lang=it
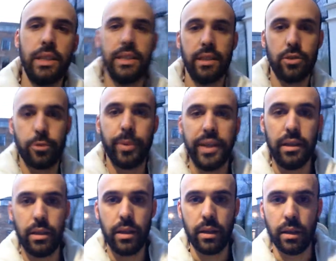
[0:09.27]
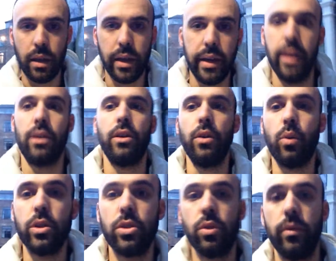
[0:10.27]
Alessandro Perilli e in
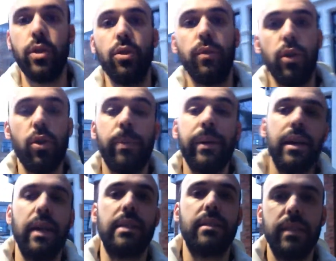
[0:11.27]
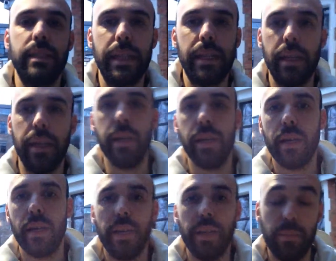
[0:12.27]
questo video voglio parlarti delle
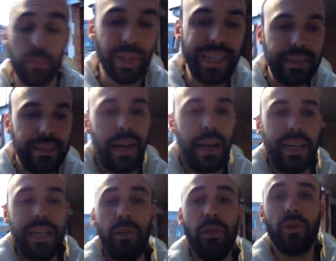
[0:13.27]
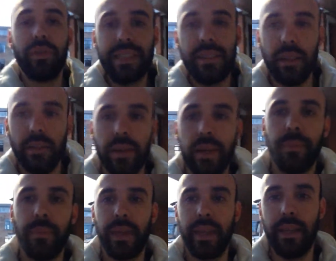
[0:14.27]
eh, modalità innovative
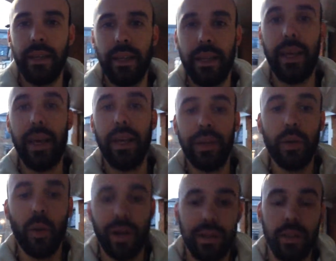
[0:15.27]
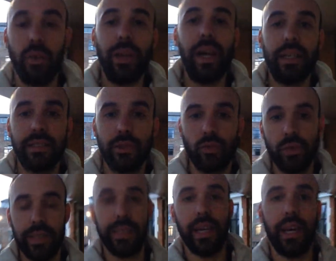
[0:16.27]
che riguardano le aste
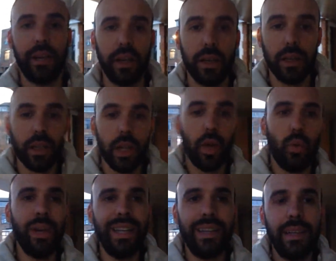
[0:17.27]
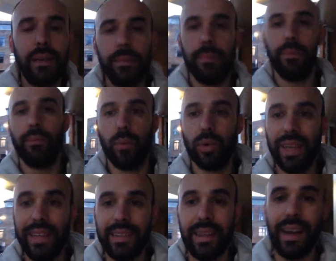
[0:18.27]
giudiziarie. Una delle
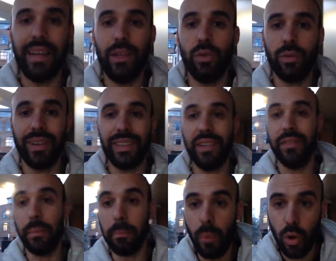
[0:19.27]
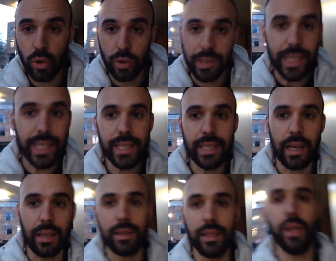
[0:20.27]
modalità innovative molto
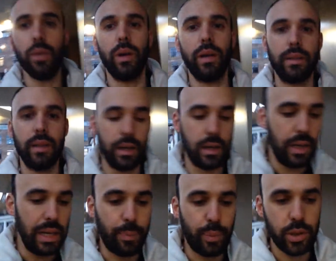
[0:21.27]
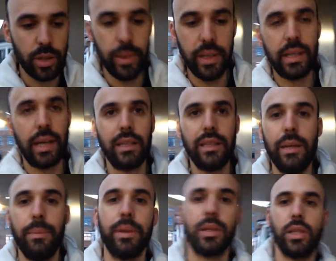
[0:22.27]
interessanti riguarda la possibilità
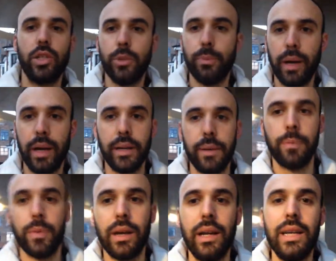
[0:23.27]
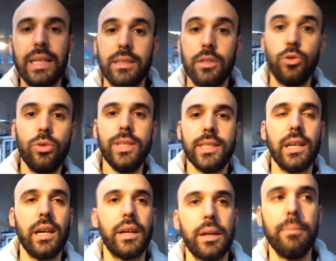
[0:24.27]
di partecipare alle aste
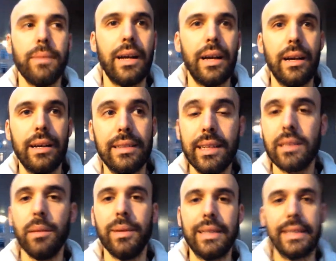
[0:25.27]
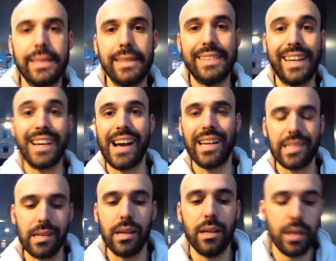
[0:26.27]
giudiziarie ma, eh, direttamente da
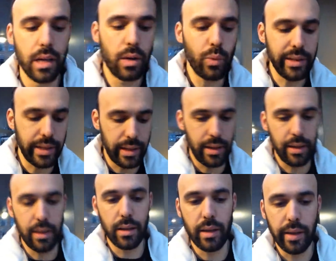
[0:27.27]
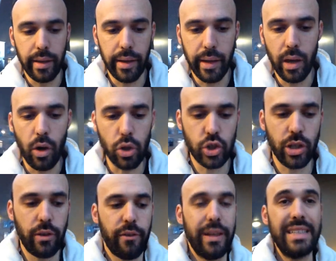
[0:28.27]
casa. Quindi eh, oggi a
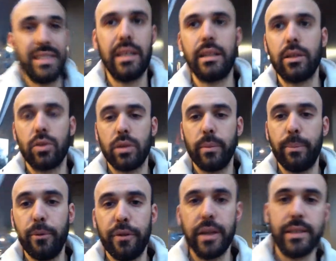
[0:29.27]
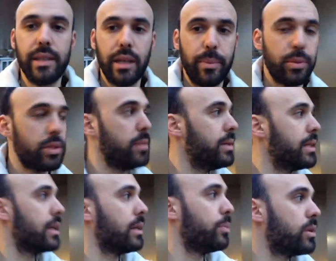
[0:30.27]
differenza di tanto tempo fa si ha la
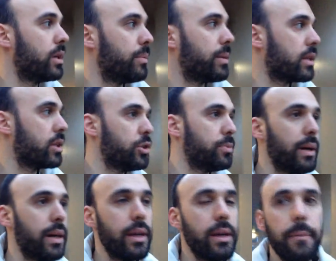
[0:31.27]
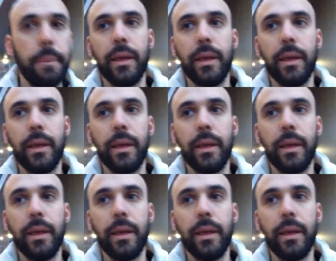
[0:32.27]
possibilità di poter partecipare